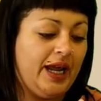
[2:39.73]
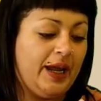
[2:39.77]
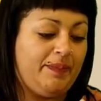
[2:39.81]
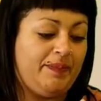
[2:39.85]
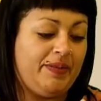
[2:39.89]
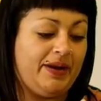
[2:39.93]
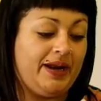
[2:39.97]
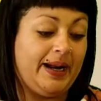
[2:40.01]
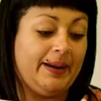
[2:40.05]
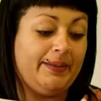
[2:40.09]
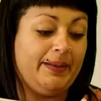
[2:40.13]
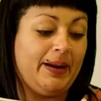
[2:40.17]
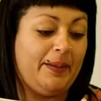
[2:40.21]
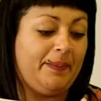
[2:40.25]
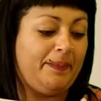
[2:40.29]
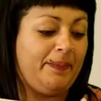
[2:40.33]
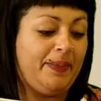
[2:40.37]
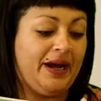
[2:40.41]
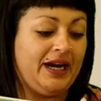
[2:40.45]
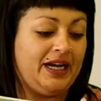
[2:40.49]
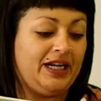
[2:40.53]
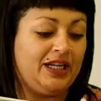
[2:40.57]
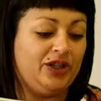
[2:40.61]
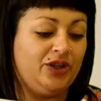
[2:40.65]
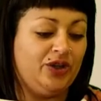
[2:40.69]
esperaba
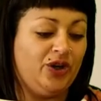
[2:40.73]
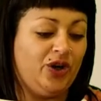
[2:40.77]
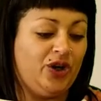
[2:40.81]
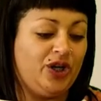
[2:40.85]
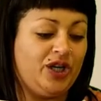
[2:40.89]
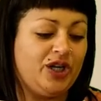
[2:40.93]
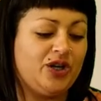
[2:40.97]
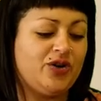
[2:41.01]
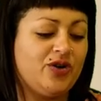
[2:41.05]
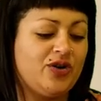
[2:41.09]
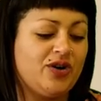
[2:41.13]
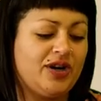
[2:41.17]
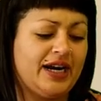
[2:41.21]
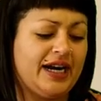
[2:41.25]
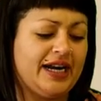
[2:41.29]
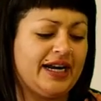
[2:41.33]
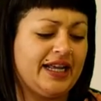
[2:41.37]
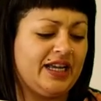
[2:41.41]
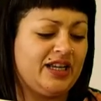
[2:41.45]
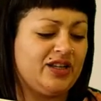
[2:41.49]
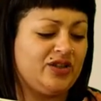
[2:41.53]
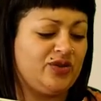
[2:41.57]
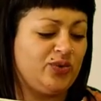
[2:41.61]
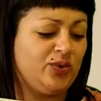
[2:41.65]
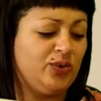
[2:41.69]
pálido y con cara
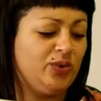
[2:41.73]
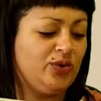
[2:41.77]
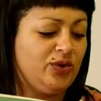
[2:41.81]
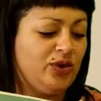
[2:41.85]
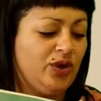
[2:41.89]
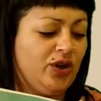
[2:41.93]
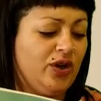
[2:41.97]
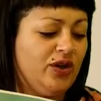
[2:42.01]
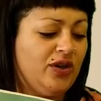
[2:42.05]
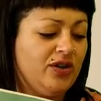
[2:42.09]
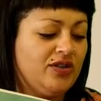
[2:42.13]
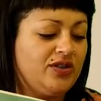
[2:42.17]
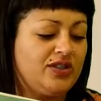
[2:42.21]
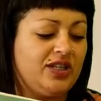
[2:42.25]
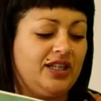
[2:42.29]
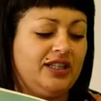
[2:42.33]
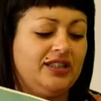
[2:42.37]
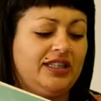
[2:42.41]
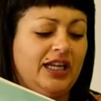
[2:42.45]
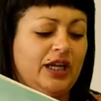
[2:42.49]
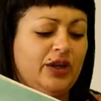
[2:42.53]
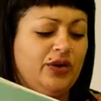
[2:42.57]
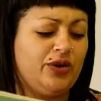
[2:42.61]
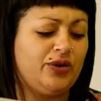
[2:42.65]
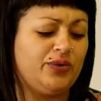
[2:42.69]
de susto
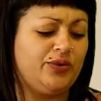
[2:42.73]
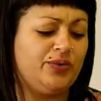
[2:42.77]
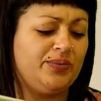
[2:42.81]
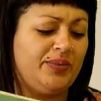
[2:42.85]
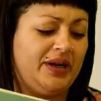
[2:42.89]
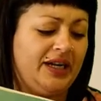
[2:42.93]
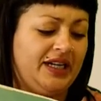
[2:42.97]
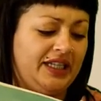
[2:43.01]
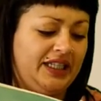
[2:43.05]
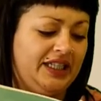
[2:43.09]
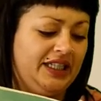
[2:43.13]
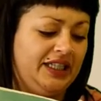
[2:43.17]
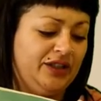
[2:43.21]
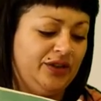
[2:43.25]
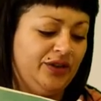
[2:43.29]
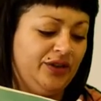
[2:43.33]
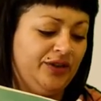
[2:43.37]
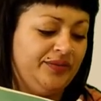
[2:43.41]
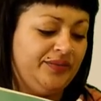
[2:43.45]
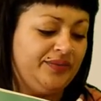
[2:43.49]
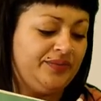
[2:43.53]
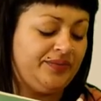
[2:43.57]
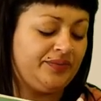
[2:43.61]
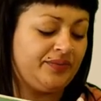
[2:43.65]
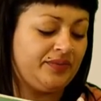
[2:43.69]
sentado en un banquito.
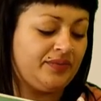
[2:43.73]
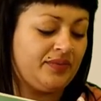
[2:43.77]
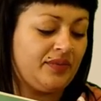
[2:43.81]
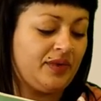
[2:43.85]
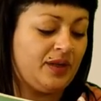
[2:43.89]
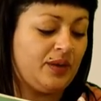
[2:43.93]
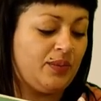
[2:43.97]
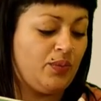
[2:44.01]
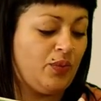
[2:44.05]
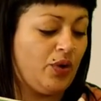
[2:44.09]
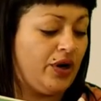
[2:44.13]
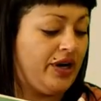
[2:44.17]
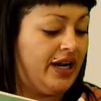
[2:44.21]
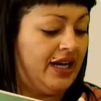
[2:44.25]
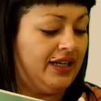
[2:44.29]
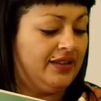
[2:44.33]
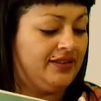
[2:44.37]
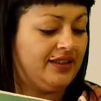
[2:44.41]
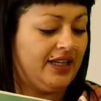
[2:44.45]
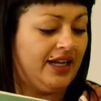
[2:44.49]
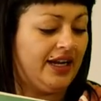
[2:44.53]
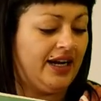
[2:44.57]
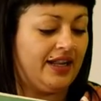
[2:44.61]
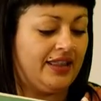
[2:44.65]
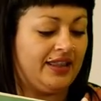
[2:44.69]

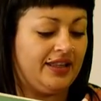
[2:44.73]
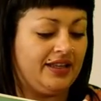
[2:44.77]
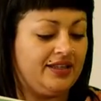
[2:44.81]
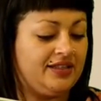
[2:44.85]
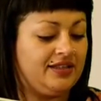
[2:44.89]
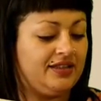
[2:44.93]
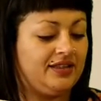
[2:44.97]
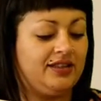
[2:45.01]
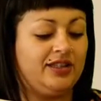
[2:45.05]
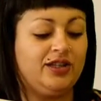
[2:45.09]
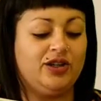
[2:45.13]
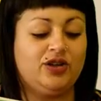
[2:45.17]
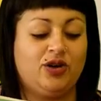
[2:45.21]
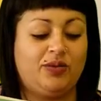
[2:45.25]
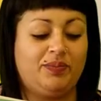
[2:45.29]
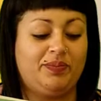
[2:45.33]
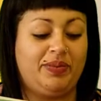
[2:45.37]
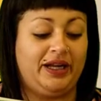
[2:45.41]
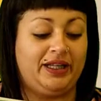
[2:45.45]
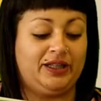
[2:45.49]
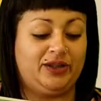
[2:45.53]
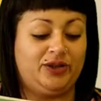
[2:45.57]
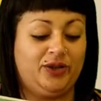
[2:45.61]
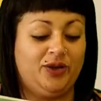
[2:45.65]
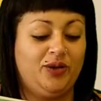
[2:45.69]
Buenas tardes, dijo
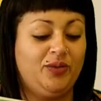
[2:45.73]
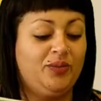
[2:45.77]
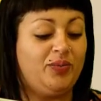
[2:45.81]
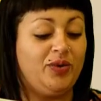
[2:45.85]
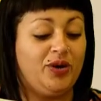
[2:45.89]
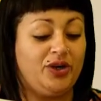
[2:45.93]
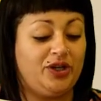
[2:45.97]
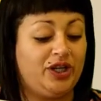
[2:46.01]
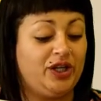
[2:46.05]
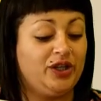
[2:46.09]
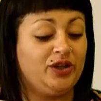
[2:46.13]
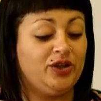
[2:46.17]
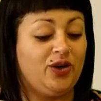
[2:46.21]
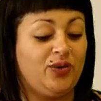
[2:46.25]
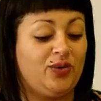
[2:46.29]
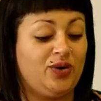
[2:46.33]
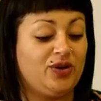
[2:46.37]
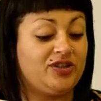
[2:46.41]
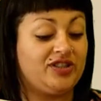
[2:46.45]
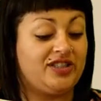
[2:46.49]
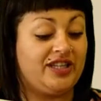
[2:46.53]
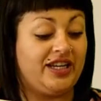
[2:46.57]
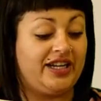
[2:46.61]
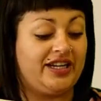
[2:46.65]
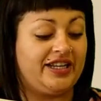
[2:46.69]
Pato, poniendo
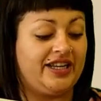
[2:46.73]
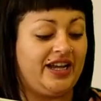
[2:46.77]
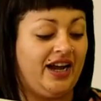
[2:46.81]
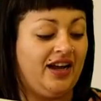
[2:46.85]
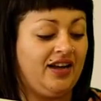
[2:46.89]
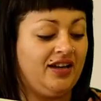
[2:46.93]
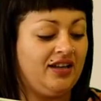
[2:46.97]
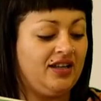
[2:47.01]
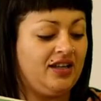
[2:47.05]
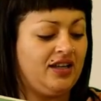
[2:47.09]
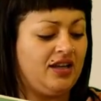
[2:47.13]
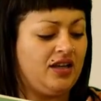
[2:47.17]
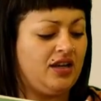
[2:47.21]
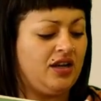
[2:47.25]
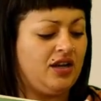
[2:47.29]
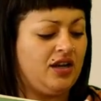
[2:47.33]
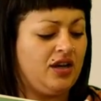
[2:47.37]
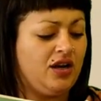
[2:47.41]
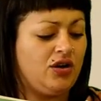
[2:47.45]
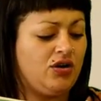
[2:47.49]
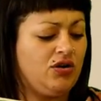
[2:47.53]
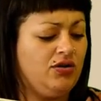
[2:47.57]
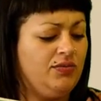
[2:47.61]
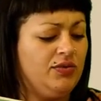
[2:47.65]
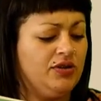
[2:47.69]
voz seria.
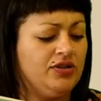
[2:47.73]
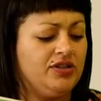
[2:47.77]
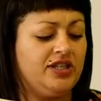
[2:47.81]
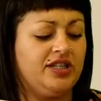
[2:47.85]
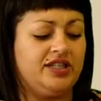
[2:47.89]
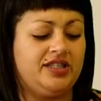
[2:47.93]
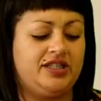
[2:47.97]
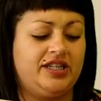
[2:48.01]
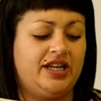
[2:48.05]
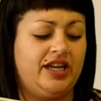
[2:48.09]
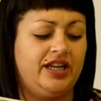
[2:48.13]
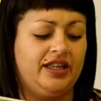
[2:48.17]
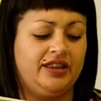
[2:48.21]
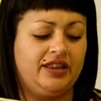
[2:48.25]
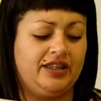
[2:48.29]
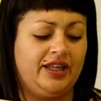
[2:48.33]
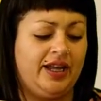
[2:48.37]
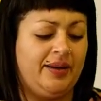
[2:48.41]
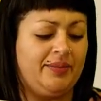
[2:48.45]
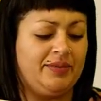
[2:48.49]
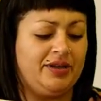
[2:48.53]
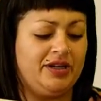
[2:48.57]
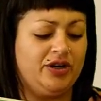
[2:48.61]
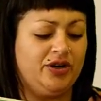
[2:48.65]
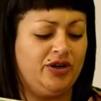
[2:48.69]
¿Cómo se
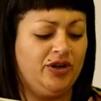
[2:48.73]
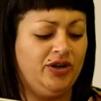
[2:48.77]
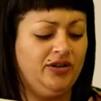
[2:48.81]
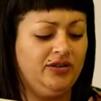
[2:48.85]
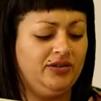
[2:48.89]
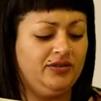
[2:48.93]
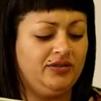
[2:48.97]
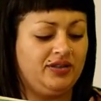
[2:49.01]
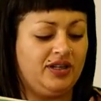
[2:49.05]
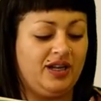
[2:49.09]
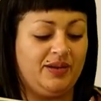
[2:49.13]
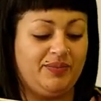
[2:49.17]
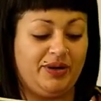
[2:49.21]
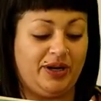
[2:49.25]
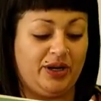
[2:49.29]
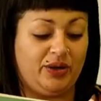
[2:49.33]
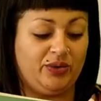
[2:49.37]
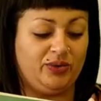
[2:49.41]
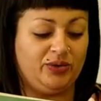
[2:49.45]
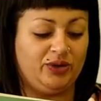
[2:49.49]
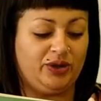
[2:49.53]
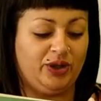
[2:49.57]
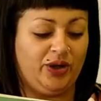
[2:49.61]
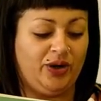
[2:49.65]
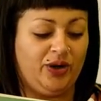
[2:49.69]
siente, amigo? le
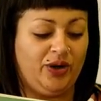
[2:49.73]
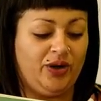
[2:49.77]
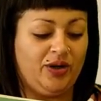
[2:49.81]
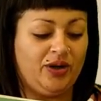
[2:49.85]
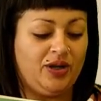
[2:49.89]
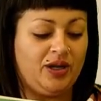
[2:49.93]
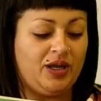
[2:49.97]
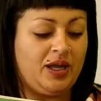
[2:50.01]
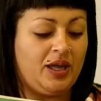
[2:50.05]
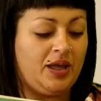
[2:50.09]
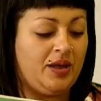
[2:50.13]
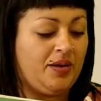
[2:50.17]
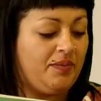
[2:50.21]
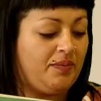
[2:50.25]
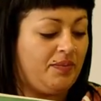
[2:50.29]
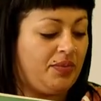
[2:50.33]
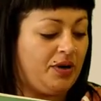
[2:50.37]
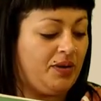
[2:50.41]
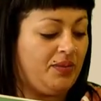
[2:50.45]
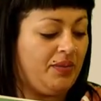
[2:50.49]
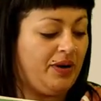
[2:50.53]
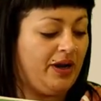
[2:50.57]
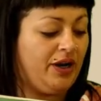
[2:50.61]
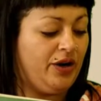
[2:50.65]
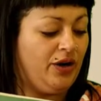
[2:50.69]
preguntó.
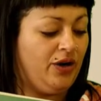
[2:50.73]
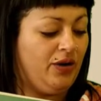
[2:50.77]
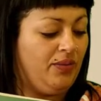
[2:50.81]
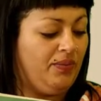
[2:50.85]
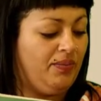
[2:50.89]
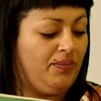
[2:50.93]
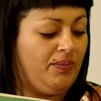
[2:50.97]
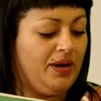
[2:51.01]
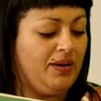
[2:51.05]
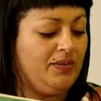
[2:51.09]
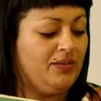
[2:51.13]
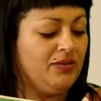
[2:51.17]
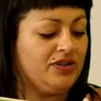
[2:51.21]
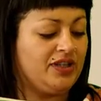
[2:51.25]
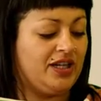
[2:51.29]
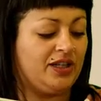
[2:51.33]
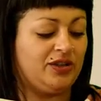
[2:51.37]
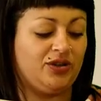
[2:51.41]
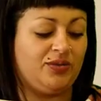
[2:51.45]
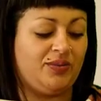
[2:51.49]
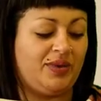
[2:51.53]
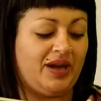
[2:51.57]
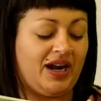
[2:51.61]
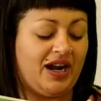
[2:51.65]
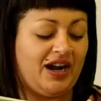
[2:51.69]
Primero, vamos a
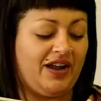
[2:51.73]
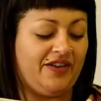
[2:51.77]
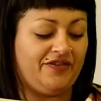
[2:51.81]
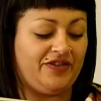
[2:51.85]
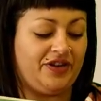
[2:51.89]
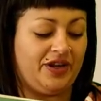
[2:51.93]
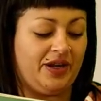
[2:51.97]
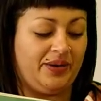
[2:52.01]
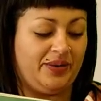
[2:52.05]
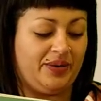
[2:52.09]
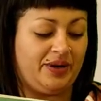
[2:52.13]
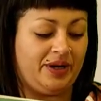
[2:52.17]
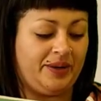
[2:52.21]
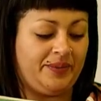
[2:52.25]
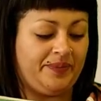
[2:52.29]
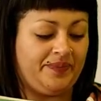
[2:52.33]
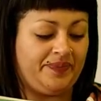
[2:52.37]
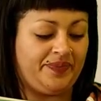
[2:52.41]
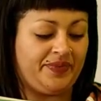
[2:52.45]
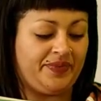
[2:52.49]
tomar la fiebre.